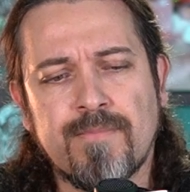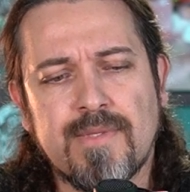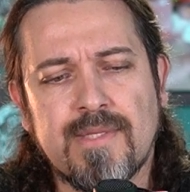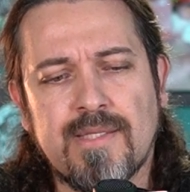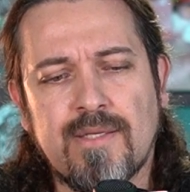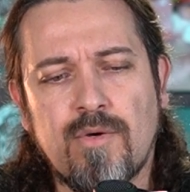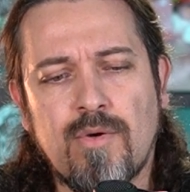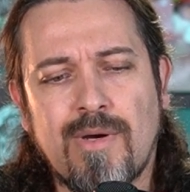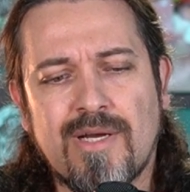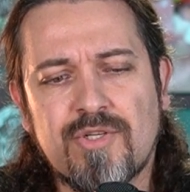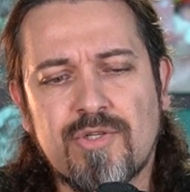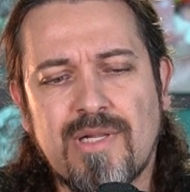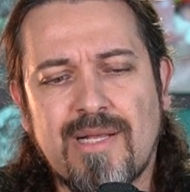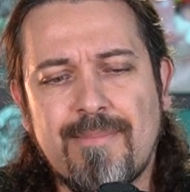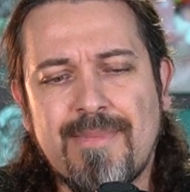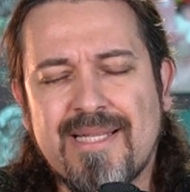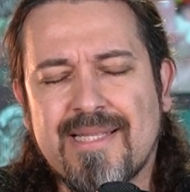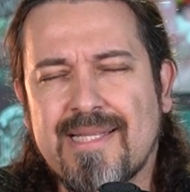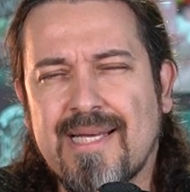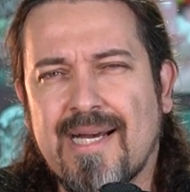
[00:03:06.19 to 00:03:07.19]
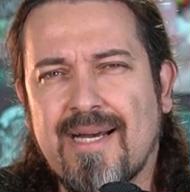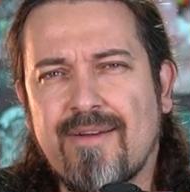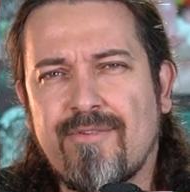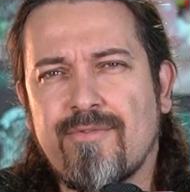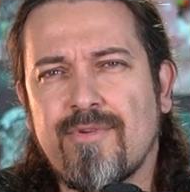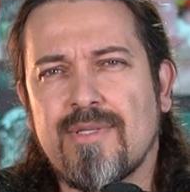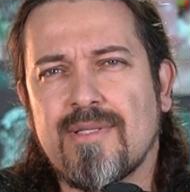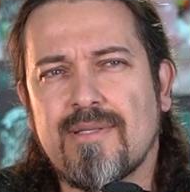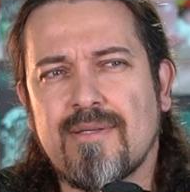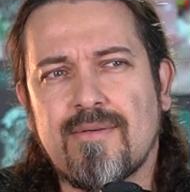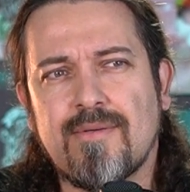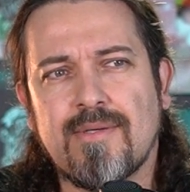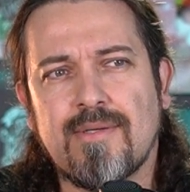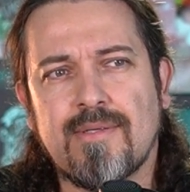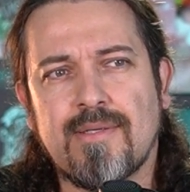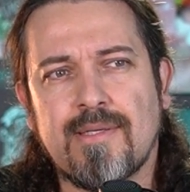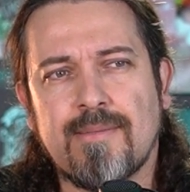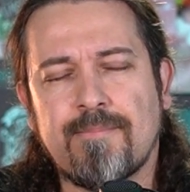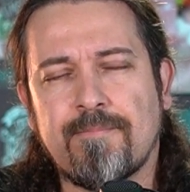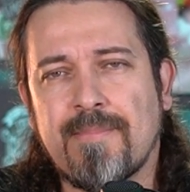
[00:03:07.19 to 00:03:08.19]
Então eu acho lamentável. Então,
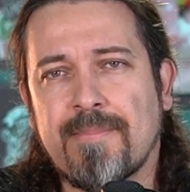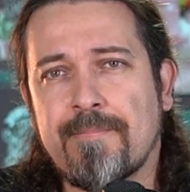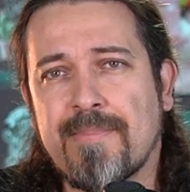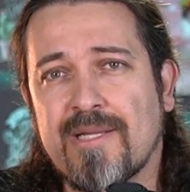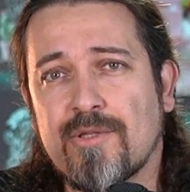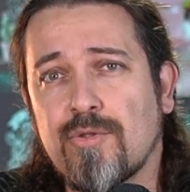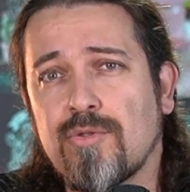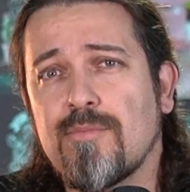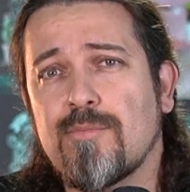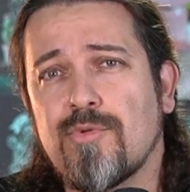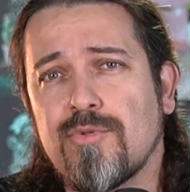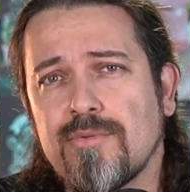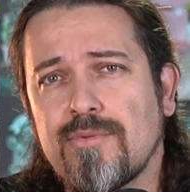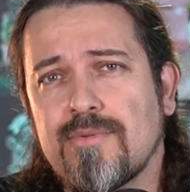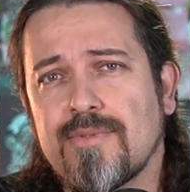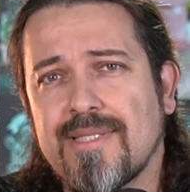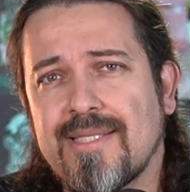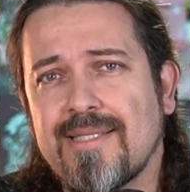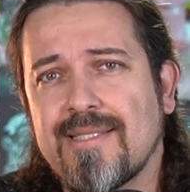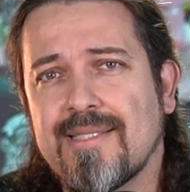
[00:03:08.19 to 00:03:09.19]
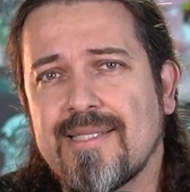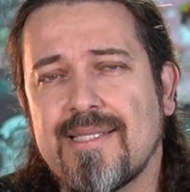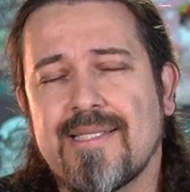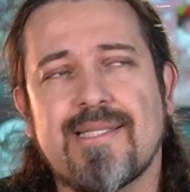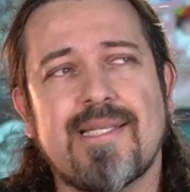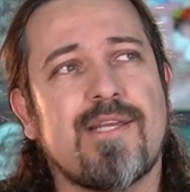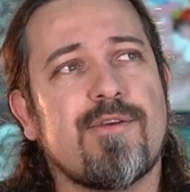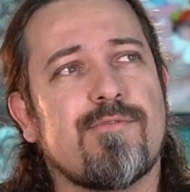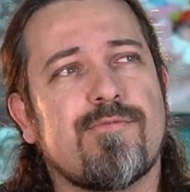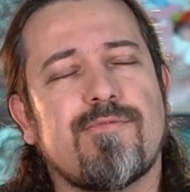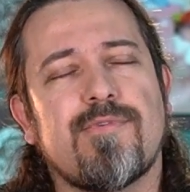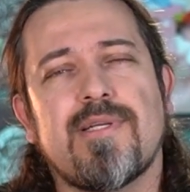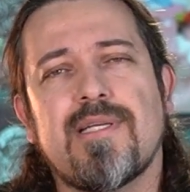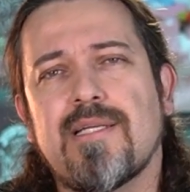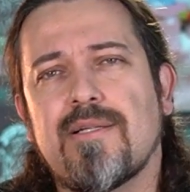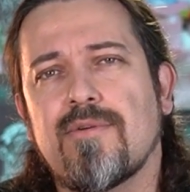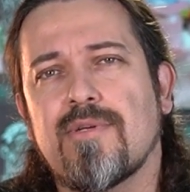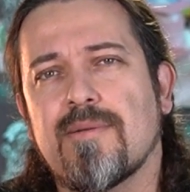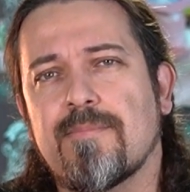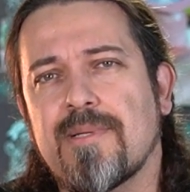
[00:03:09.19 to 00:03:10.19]
é, para todo mundo, né, que tem um
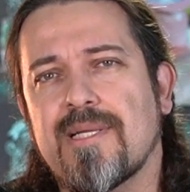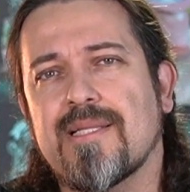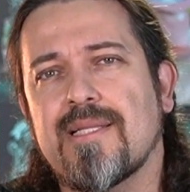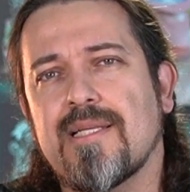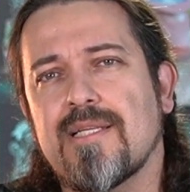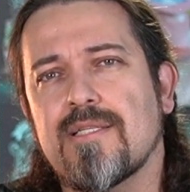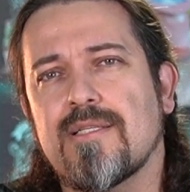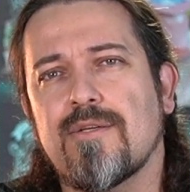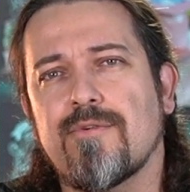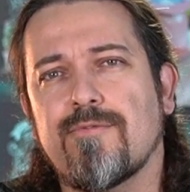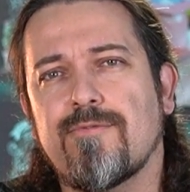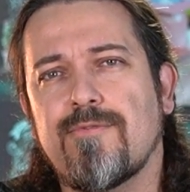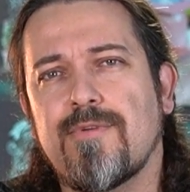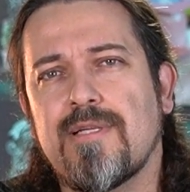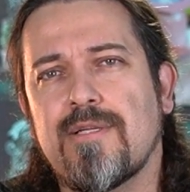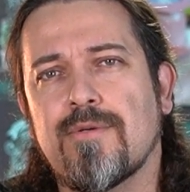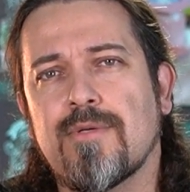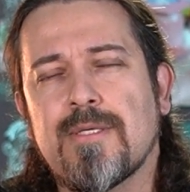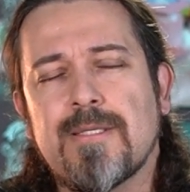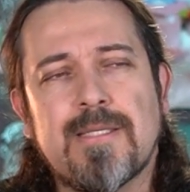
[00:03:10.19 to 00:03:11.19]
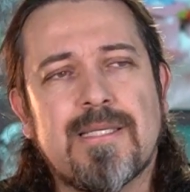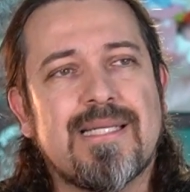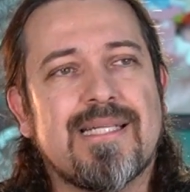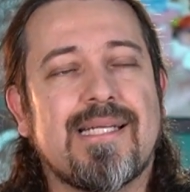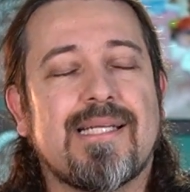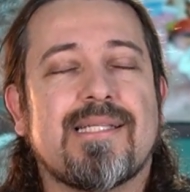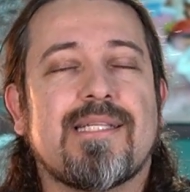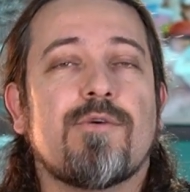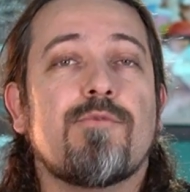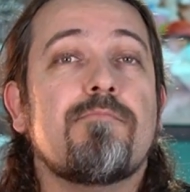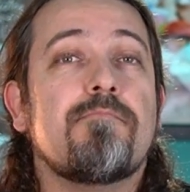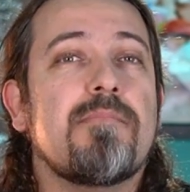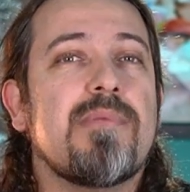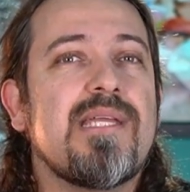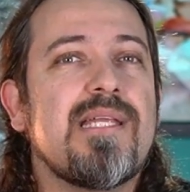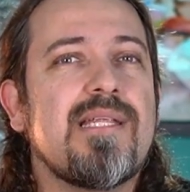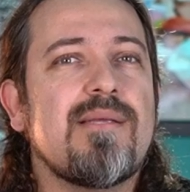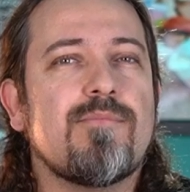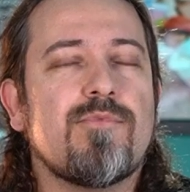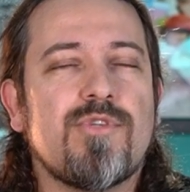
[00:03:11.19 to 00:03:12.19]
filho, que pretende ter um filho, tem que ter um
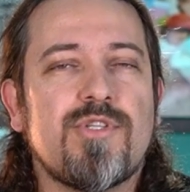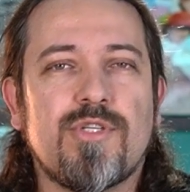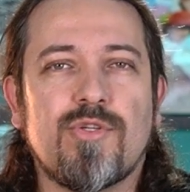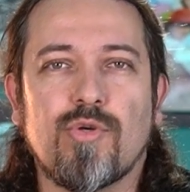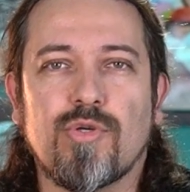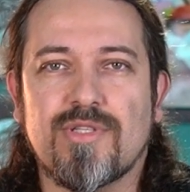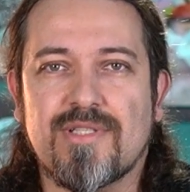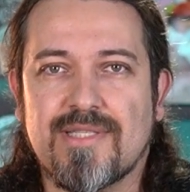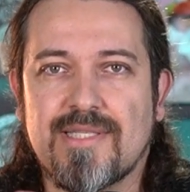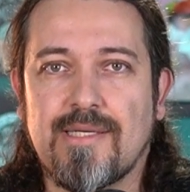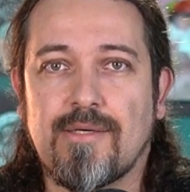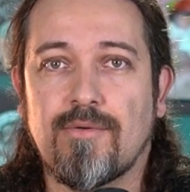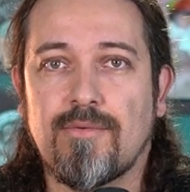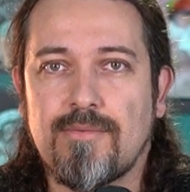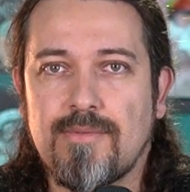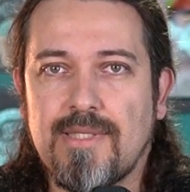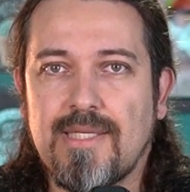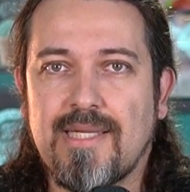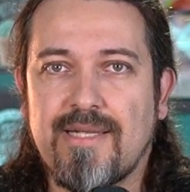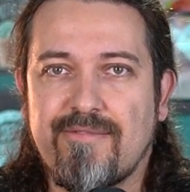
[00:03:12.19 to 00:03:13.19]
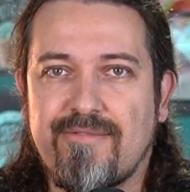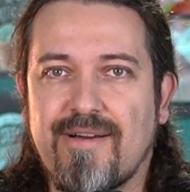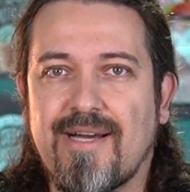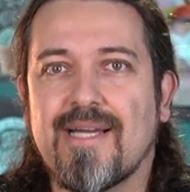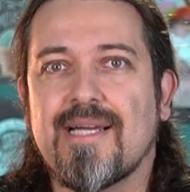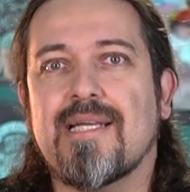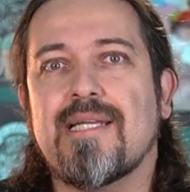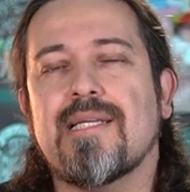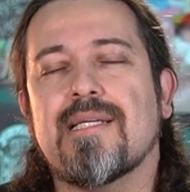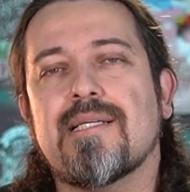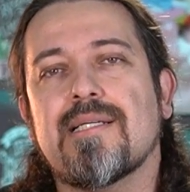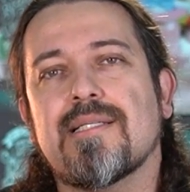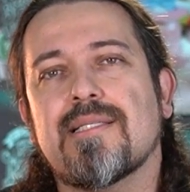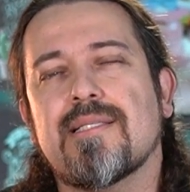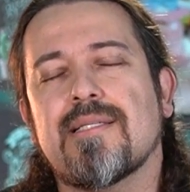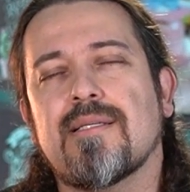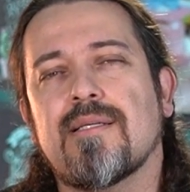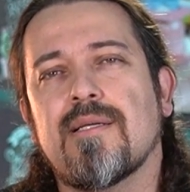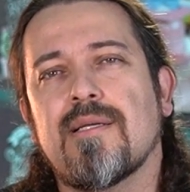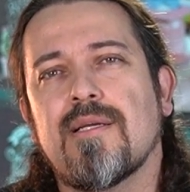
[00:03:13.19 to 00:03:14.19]
mínimo de noção e levar a
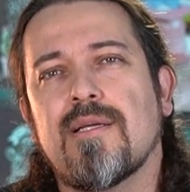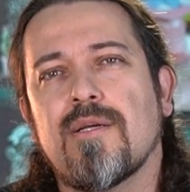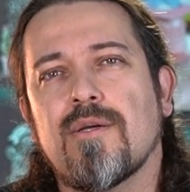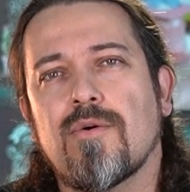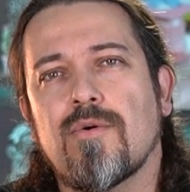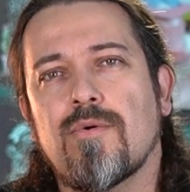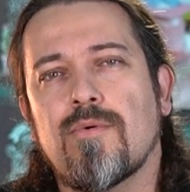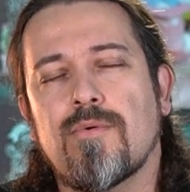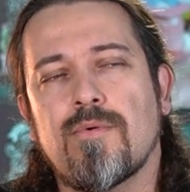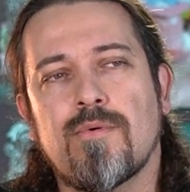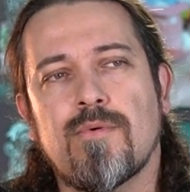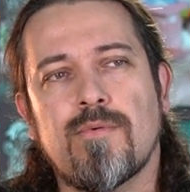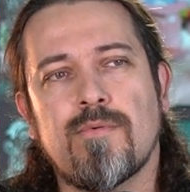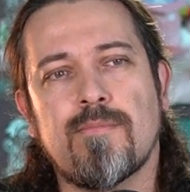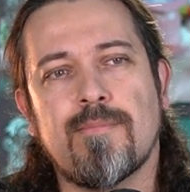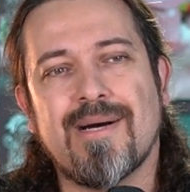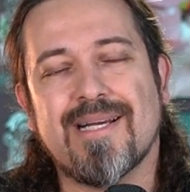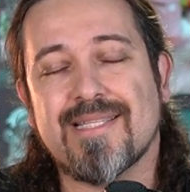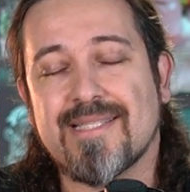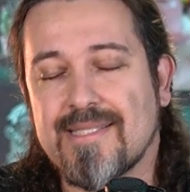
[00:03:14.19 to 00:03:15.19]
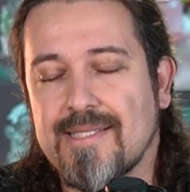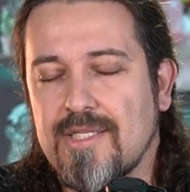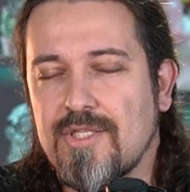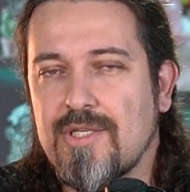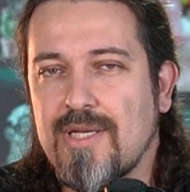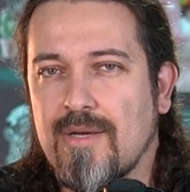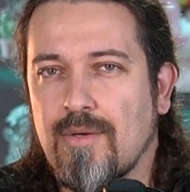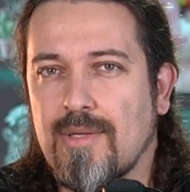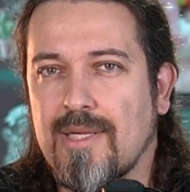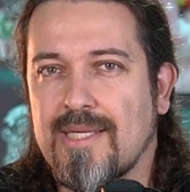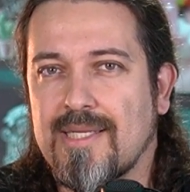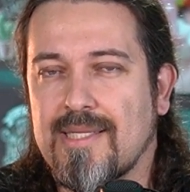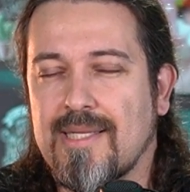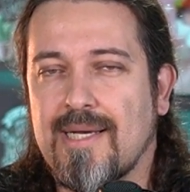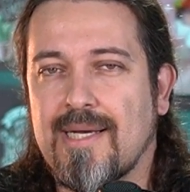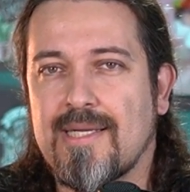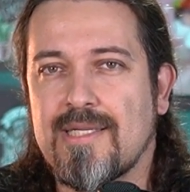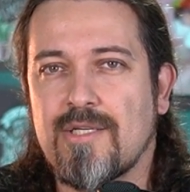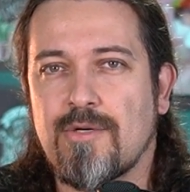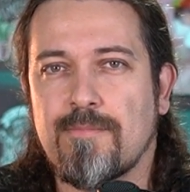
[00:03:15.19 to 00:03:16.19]
criança com, com bastante
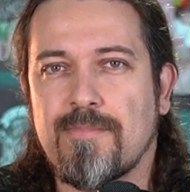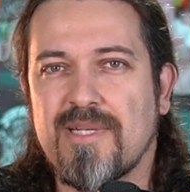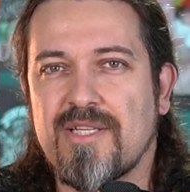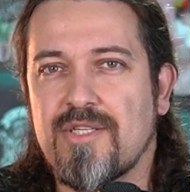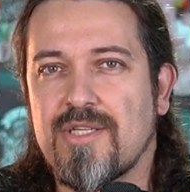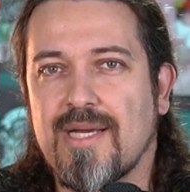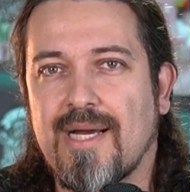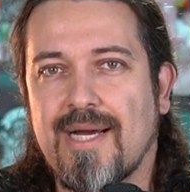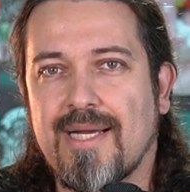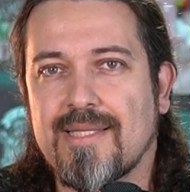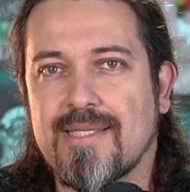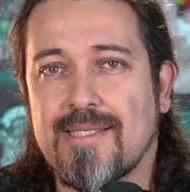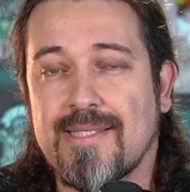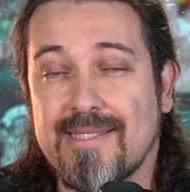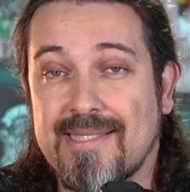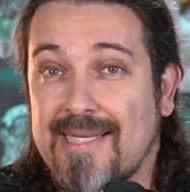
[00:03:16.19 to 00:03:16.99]
regularidade ao pediatra, né?